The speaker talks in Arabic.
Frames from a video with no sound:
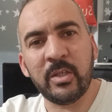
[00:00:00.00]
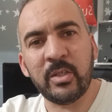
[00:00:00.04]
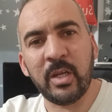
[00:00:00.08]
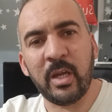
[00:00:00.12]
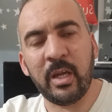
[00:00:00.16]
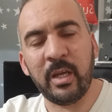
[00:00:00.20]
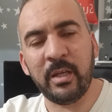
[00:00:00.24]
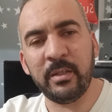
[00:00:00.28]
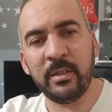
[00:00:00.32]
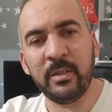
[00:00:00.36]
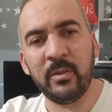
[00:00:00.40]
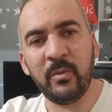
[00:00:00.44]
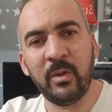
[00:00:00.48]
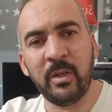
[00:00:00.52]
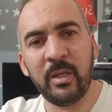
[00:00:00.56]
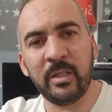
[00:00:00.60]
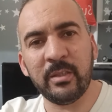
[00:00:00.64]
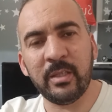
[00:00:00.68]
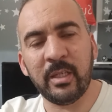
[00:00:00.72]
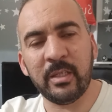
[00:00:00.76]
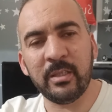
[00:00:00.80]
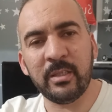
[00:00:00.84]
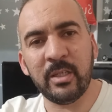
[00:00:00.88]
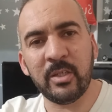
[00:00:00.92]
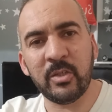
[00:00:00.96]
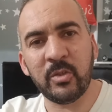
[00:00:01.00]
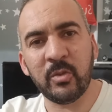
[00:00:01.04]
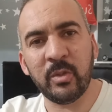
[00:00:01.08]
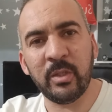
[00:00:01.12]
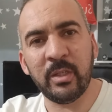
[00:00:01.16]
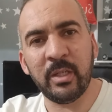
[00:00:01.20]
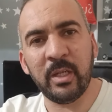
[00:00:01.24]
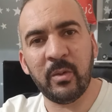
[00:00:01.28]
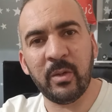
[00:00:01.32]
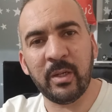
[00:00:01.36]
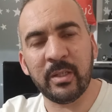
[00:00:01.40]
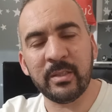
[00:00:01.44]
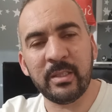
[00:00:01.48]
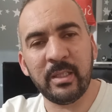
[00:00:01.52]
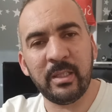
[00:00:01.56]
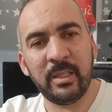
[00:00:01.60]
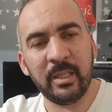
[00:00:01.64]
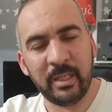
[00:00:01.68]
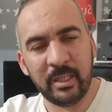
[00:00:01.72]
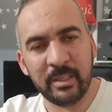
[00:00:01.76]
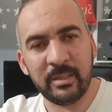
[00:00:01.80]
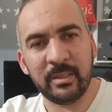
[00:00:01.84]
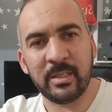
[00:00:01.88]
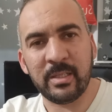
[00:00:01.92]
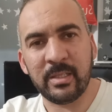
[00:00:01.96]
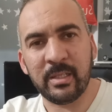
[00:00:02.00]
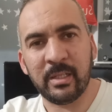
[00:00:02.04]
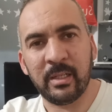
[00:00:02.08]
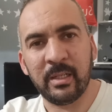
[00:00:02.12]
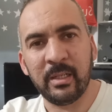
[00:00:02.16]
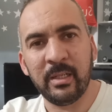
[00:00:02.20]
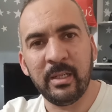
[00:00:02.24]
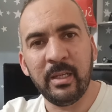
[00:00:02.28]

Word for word: شحن ولا تحتاج إلى وقت لكي تصل